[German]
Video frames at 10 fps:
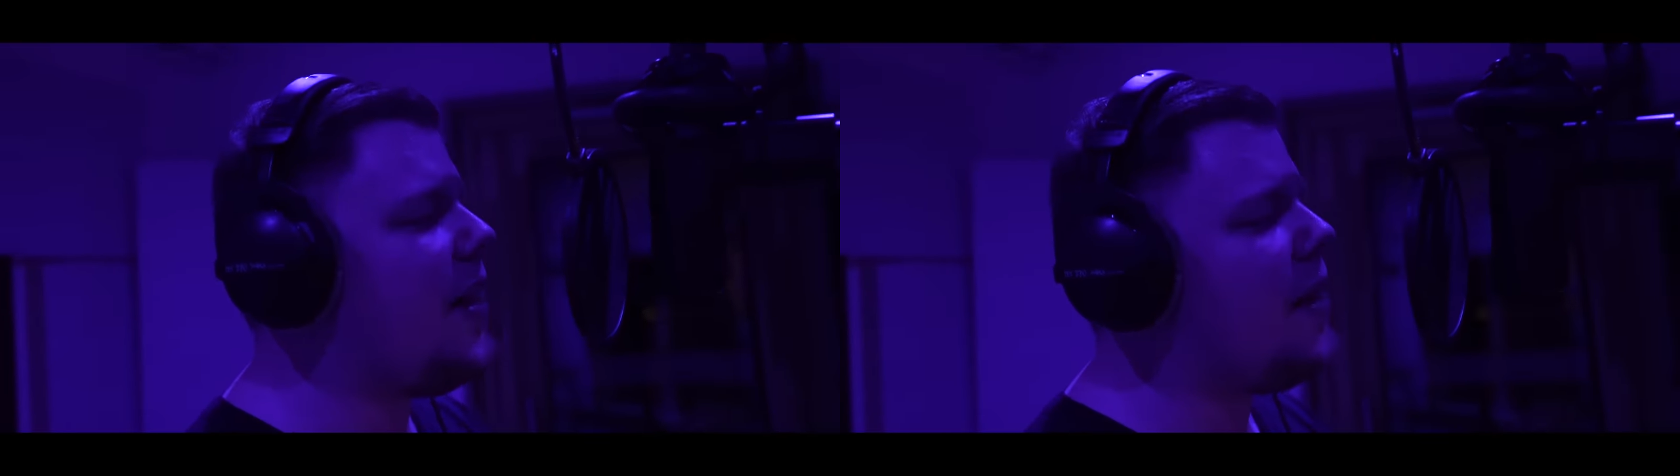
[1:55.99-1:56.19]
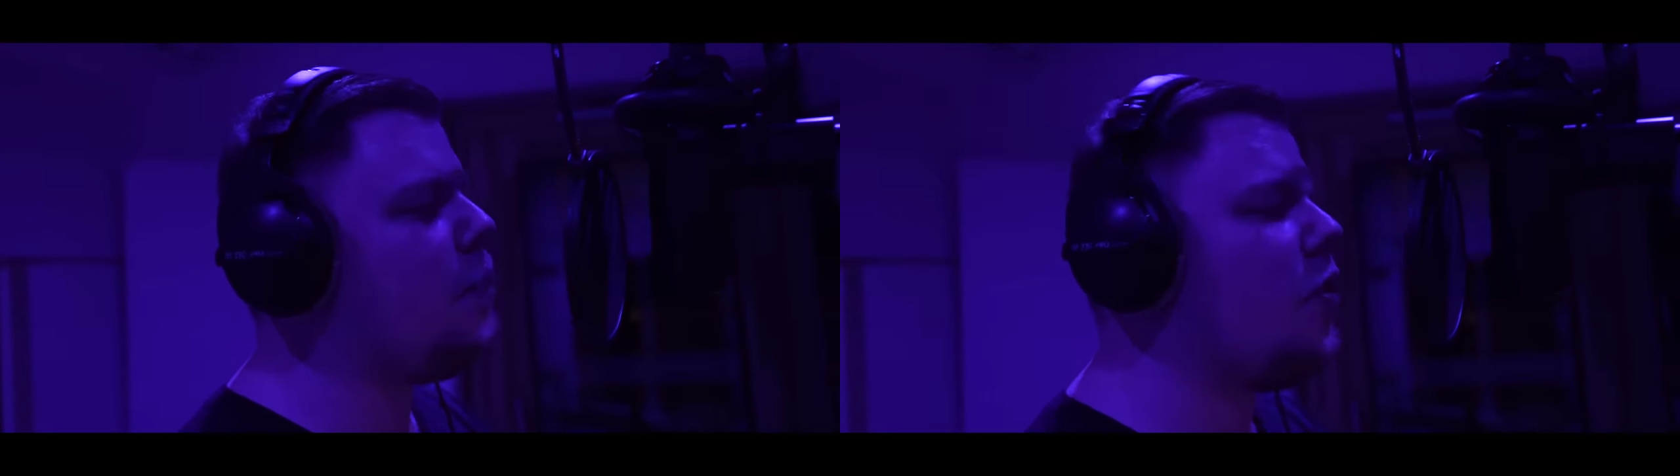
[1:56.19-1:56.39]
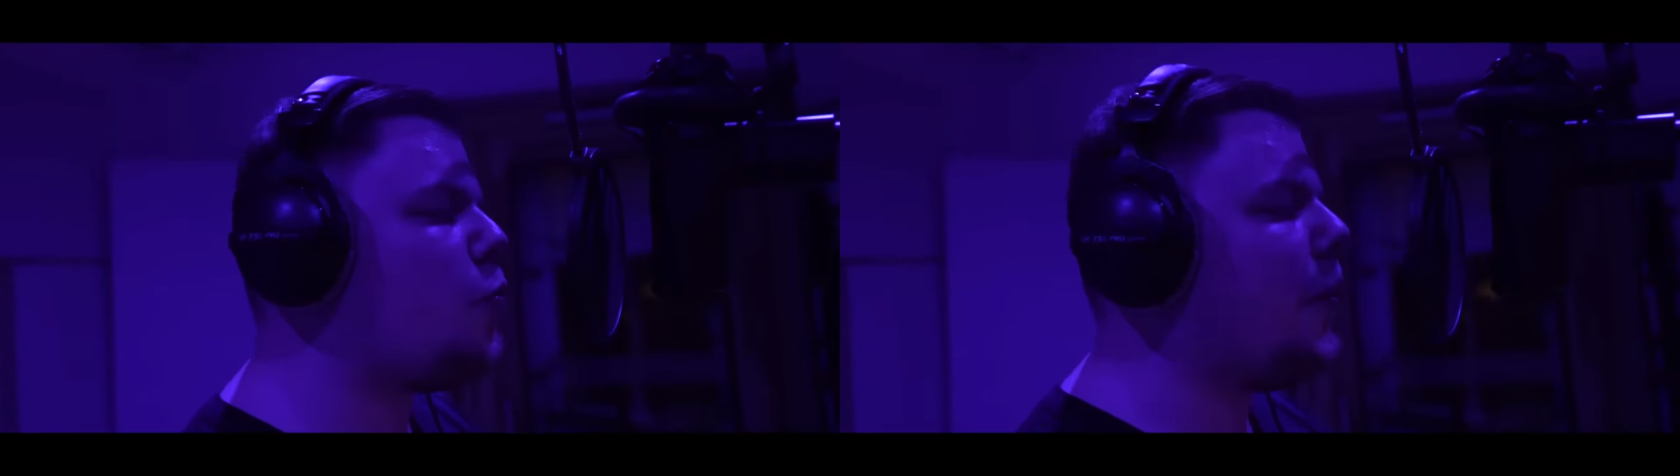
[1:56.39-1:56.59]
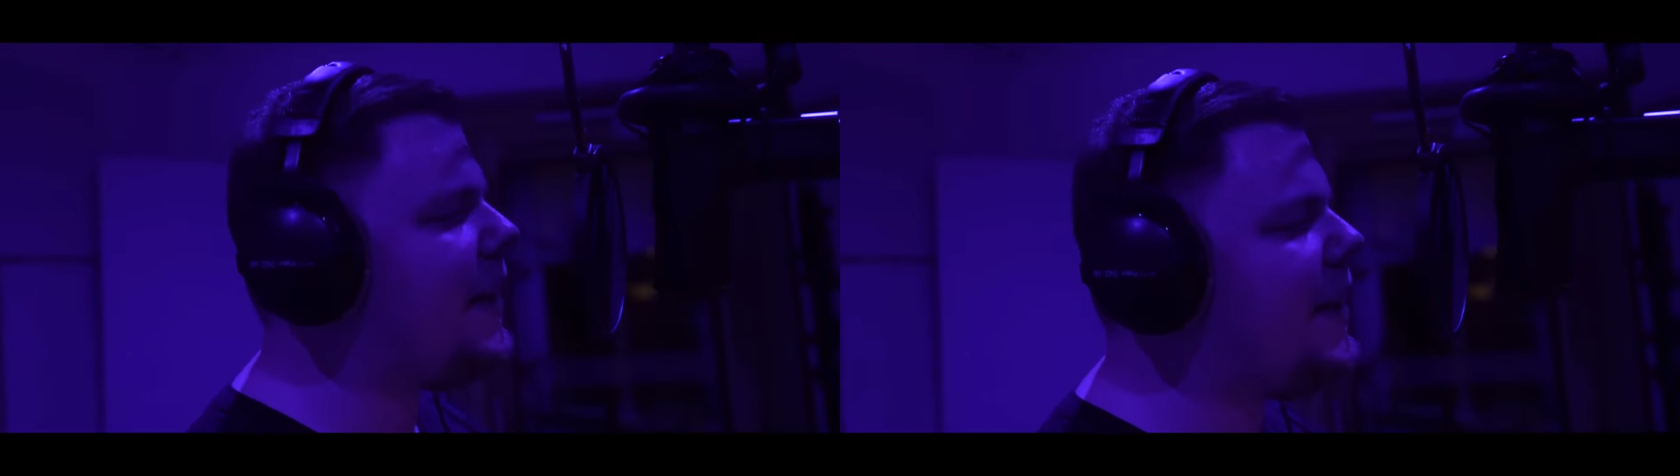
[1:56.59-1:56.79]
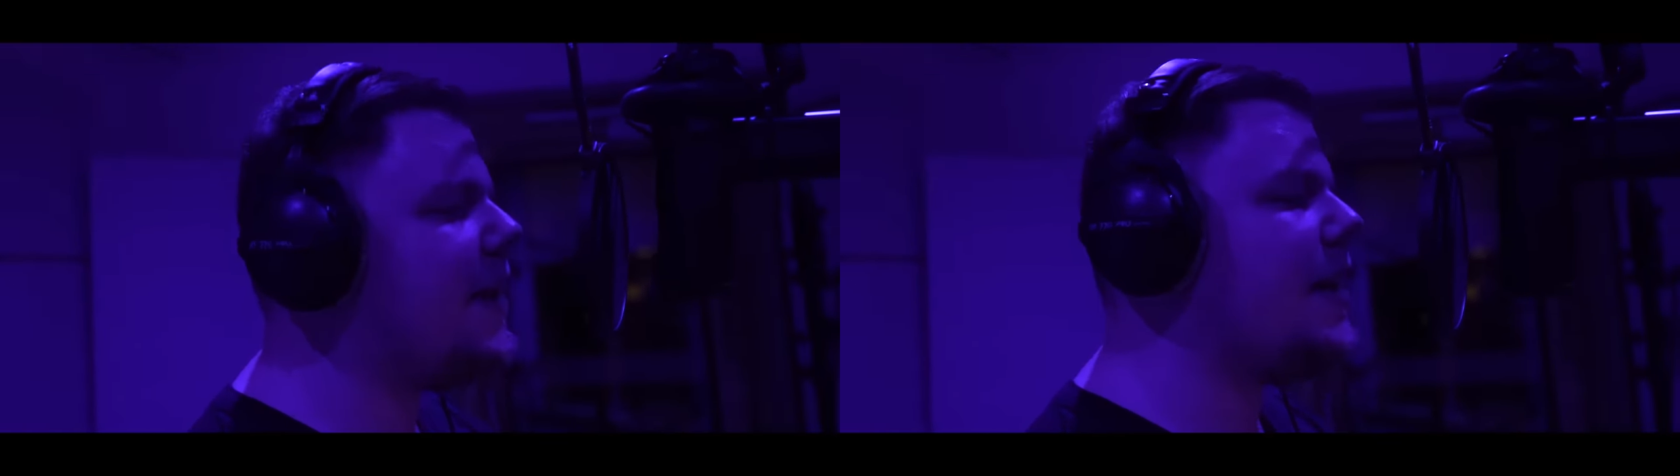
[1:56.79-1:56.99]
Leben, ich bin
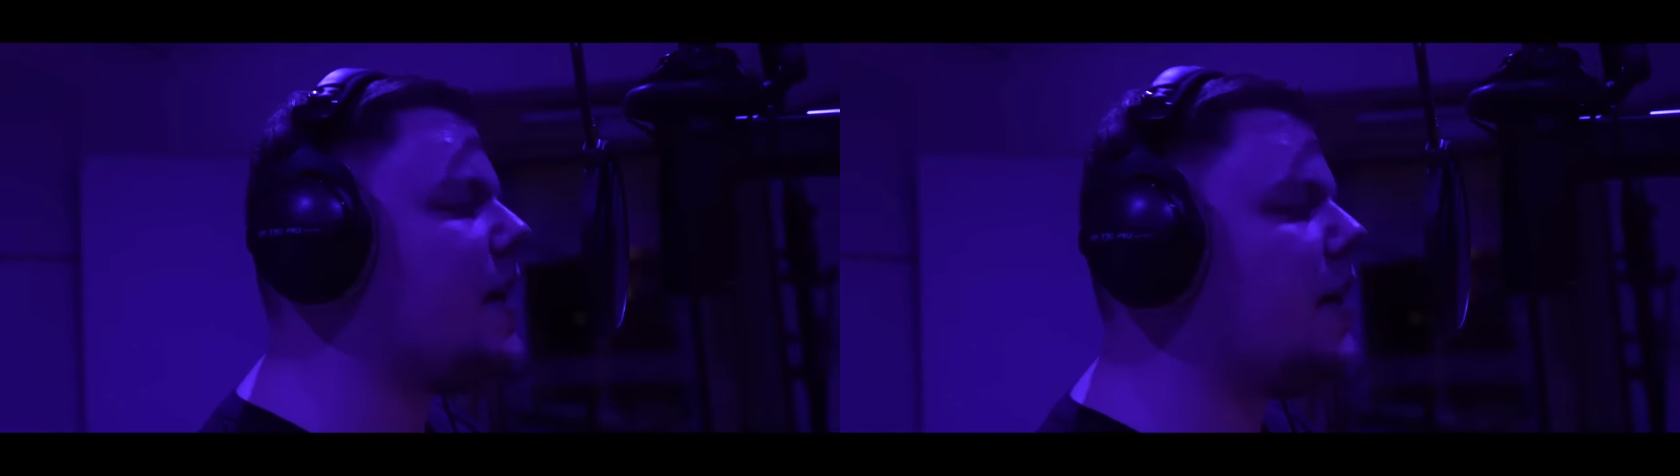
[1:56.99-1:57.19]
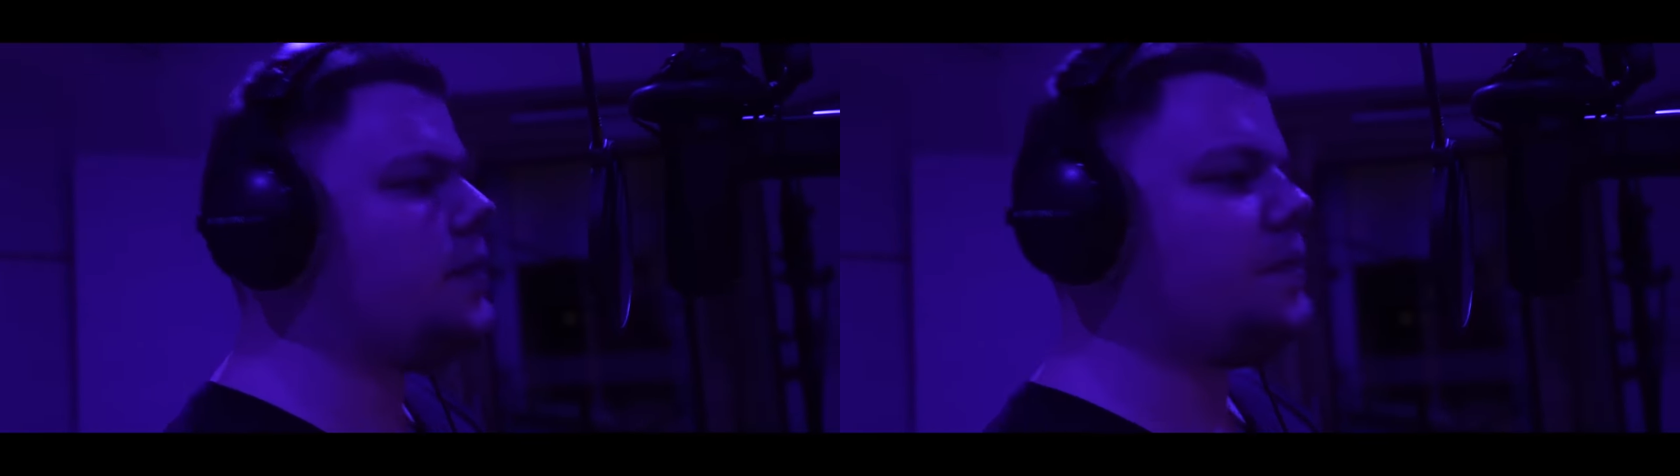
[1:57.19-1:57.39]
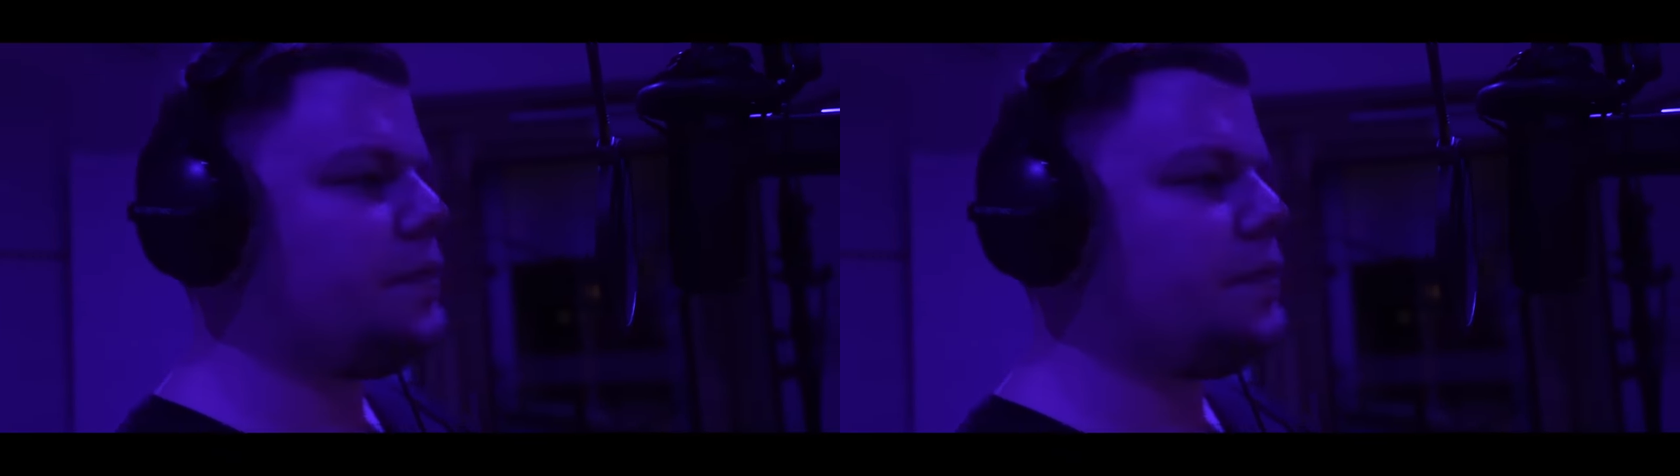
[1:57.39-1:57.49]
Kilian.